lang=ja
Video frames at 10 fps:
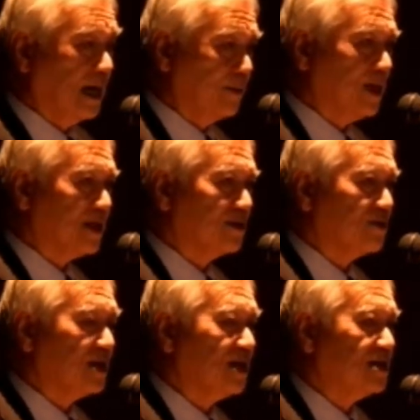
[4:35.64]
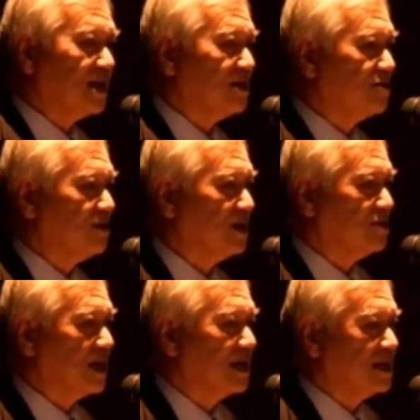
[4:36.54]
アメリカの経済の
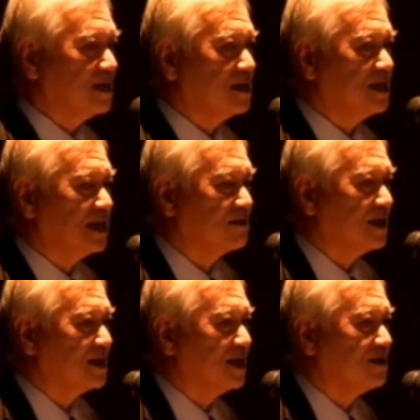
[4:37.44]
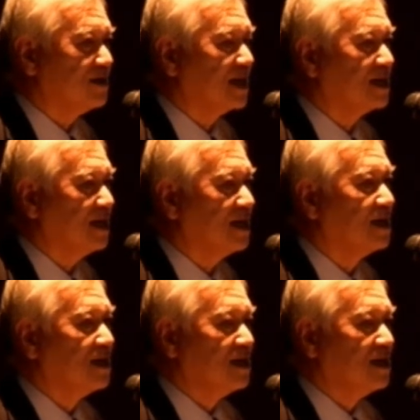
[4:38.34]
ウエイトが小さくなっていく中で